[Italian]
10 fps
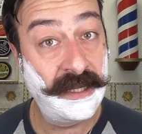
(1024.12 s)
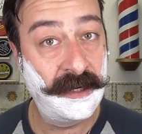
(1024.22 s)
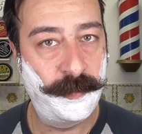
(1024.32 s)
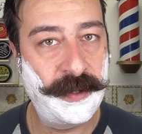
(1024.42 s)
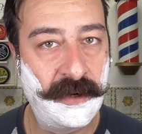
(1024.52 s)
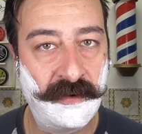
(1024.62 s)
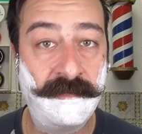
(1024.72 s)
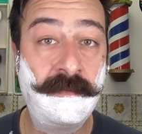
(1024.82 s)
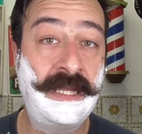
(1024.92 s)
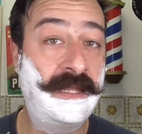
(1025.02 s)
il pelo,
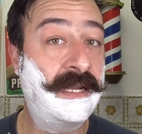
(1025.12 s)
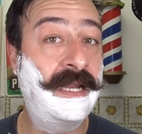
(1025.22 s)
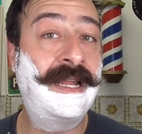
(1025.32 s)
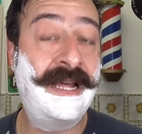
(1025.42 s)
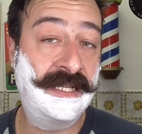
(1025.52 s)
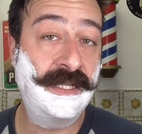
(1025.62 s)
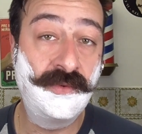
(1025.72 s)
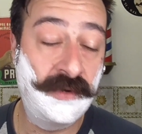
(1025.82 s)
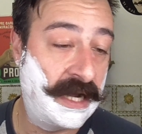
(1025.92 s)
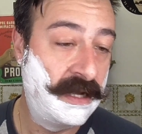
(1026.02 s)
mentre la
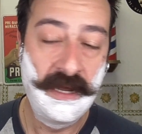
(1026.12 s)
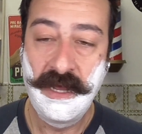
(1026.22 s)
rasatura